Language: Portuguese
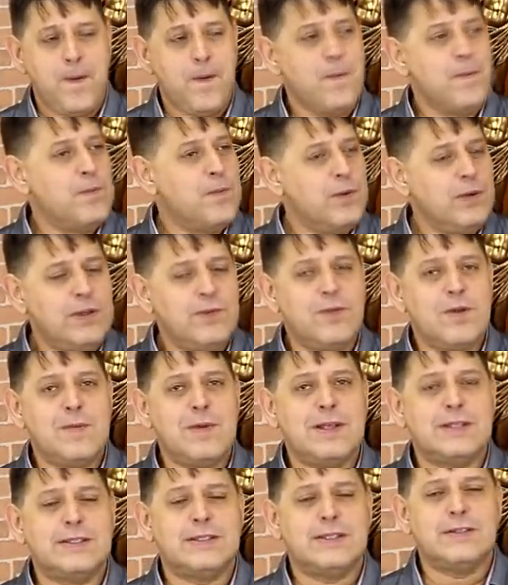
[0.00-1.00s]
Muita
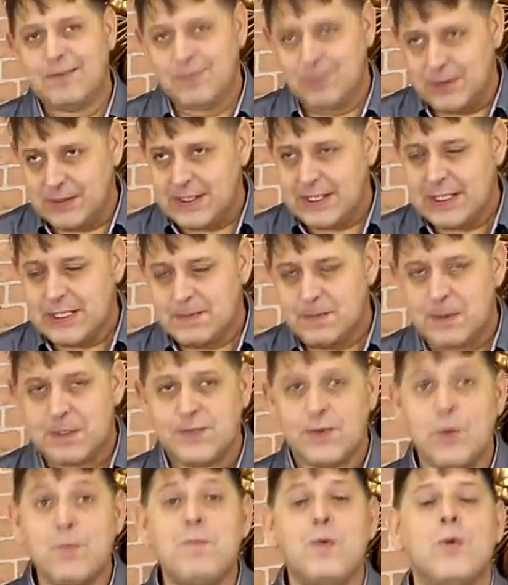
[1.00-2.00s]
informação, depois que a
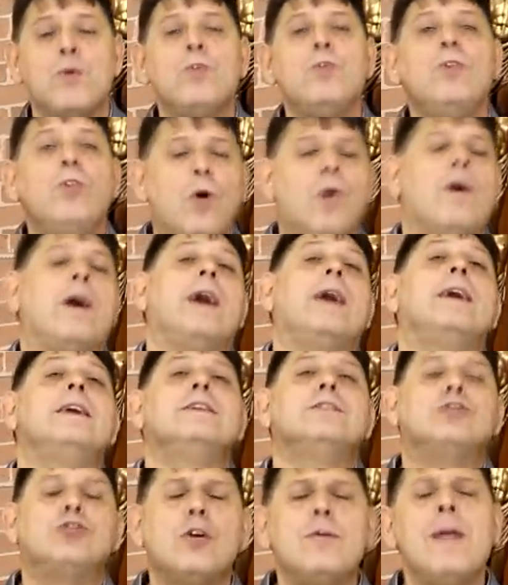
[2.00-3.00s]
resposta fica um pouco longa.
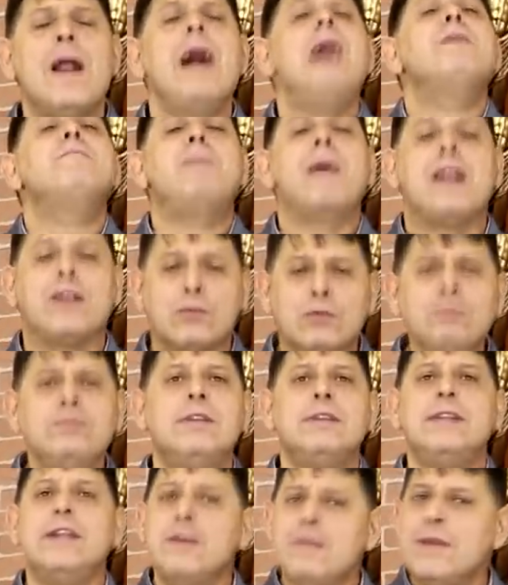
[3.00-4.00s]
Sombra,
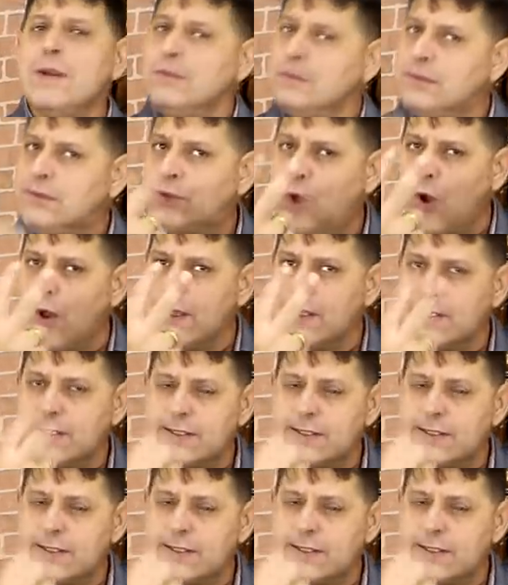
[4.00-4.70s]
pergunta de número 2.